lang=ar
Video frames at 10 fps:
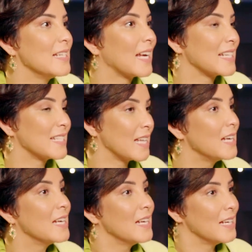اللي خاصنا
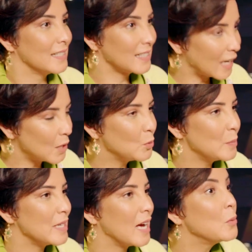نتقربوا
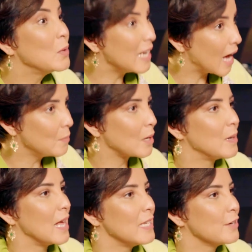منها واللي عامره
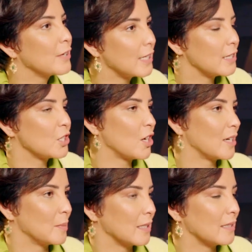بالالياف خلال شهر
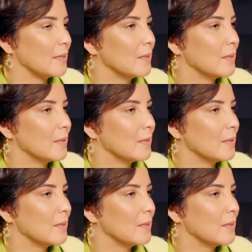رمضان